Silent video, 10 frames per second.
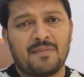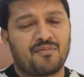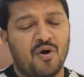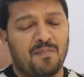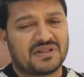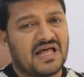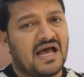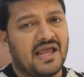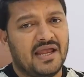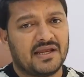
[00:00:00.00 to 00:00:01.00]
आपको
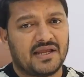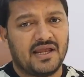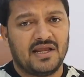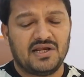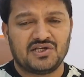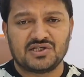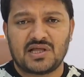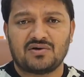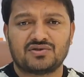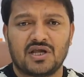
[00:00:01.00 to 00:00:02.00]
पता है कि
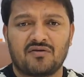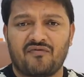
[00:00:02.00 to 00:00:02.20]
इशिता हाउस